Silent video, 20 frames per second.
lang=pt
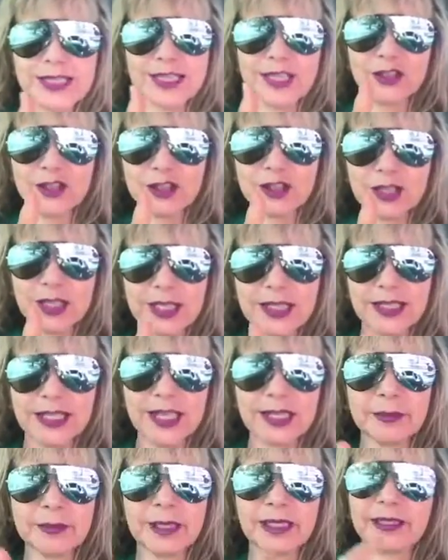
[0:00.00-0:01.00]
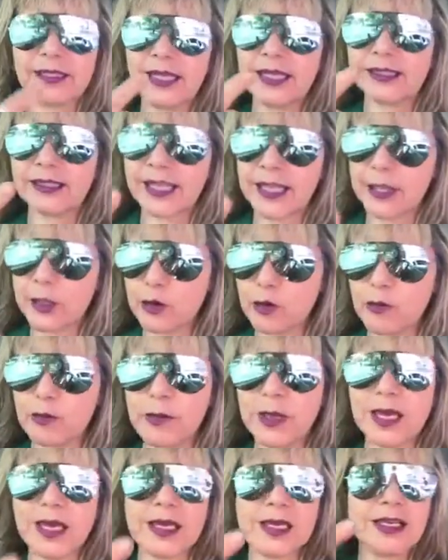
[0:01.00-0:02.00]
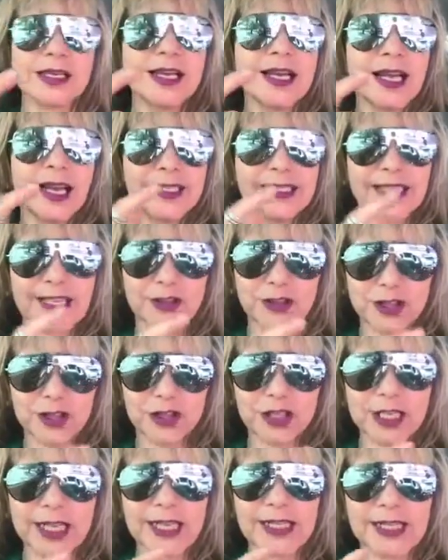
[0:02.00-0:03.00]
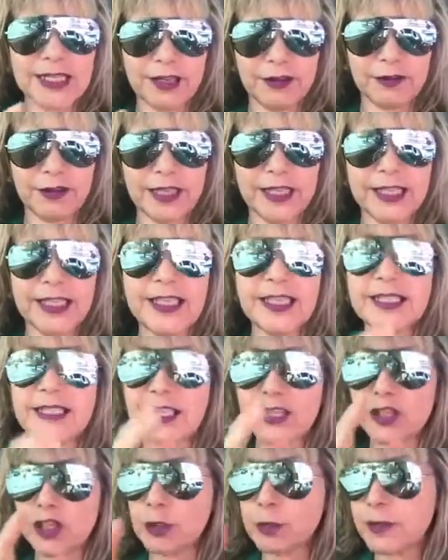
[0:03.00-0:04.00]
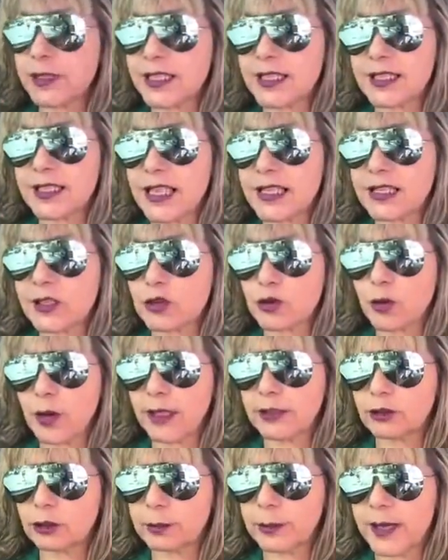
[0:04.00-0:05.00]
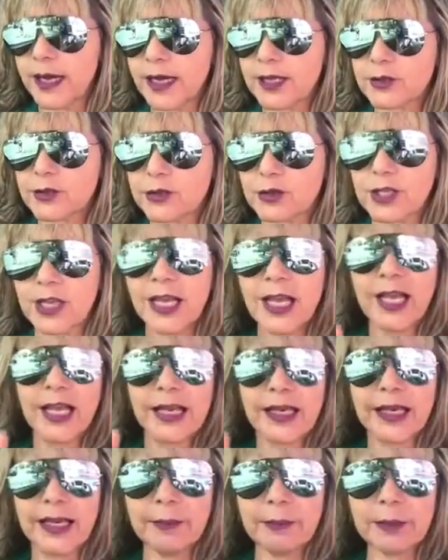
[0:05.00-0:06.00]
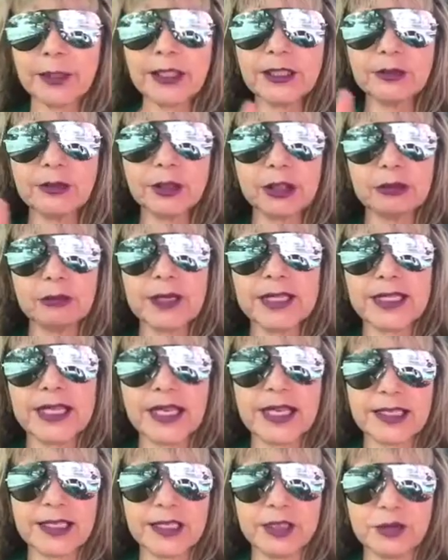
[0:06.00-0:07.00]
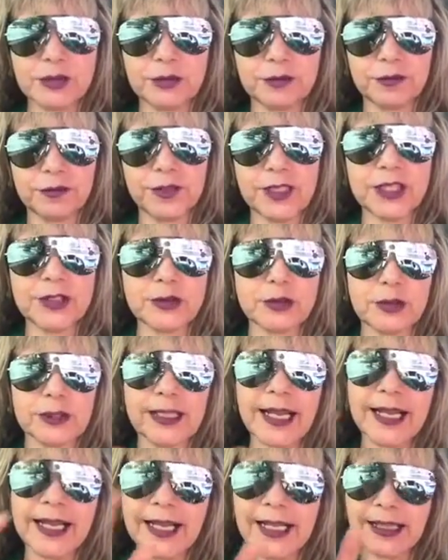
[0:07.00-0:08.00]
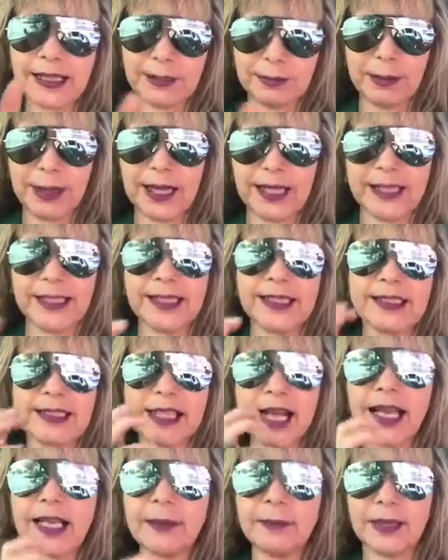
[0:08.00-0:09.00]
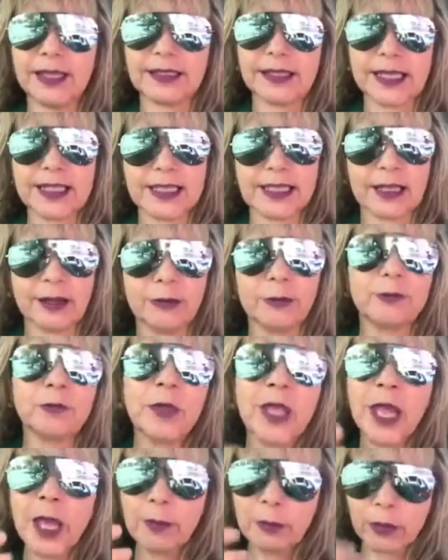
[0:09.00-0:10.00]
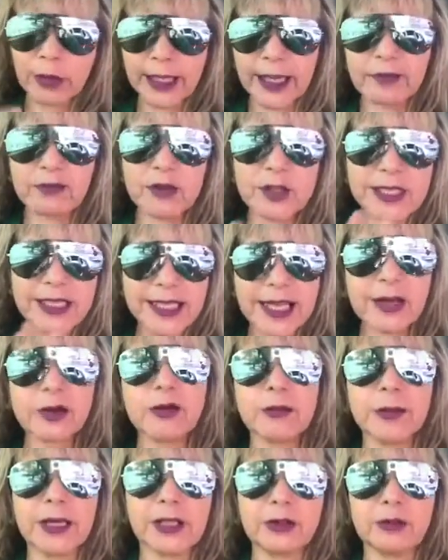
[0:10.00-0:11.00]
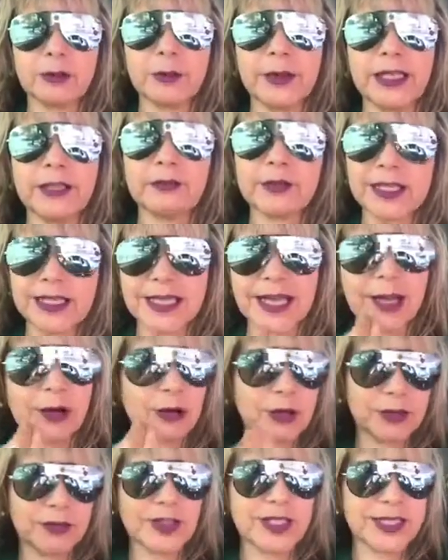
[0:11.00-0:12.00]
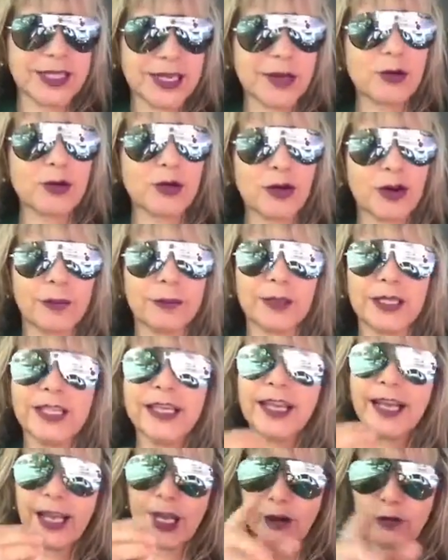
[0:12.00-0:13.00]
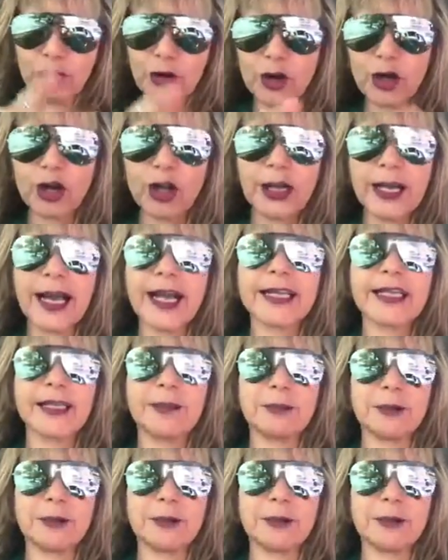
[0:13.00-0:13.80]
a gente tem que se alimentar, tem que comer e a gente tem que ser feliz, a gente precisa desses quatro passos. Lembrando que no exercício físico está entre parênteses a alimentação, porque você comendo bem, você é o que você come. Eu vou colocar aqui.